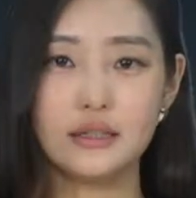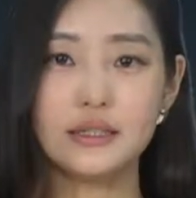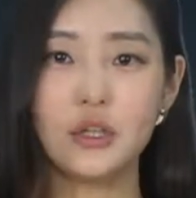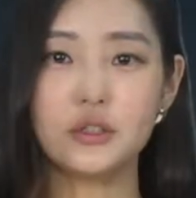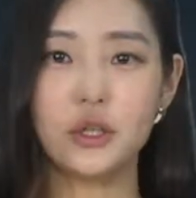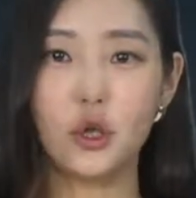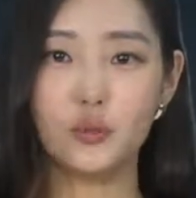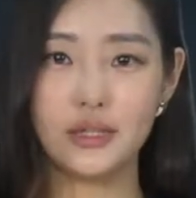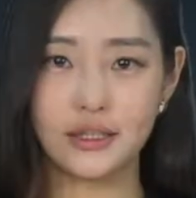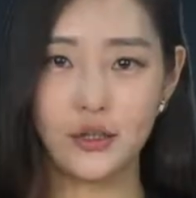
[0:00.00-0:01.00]
시청자
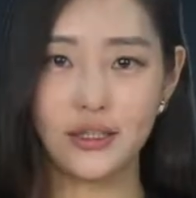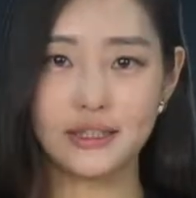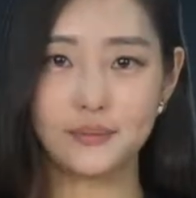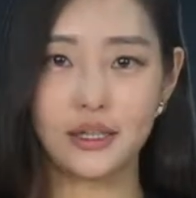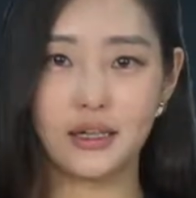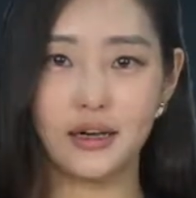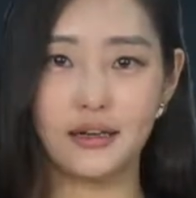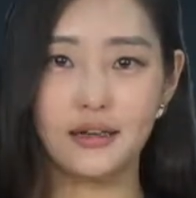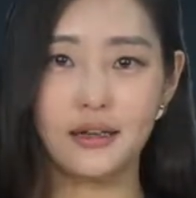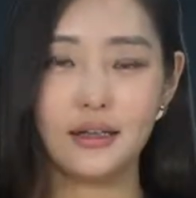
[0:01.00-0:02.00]
여러분
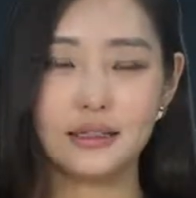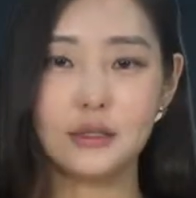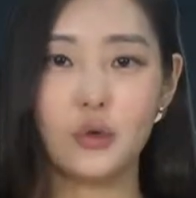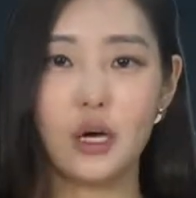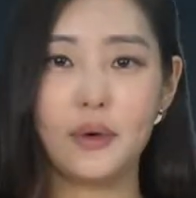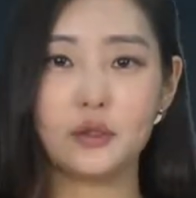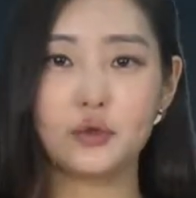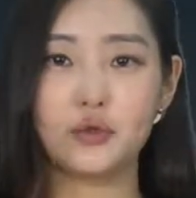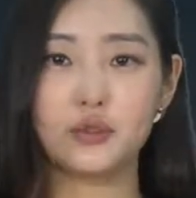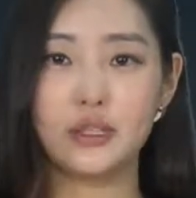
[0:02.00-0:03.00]
안녕하십니까? 신동아
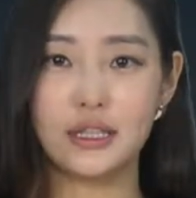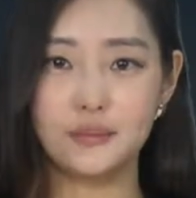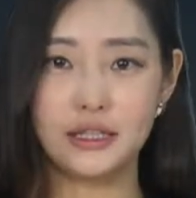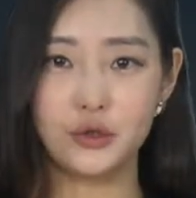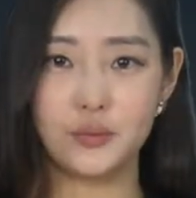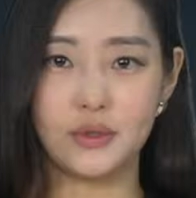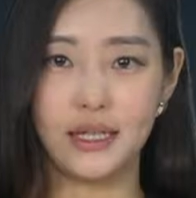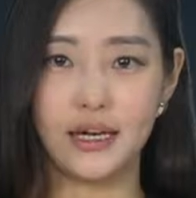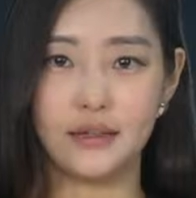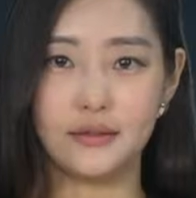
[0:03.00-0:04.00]
방송 뉴스
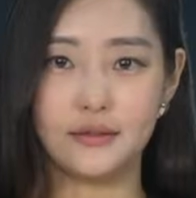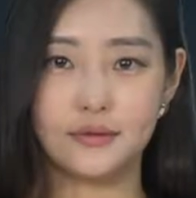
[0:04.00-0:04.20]
김진주입니다.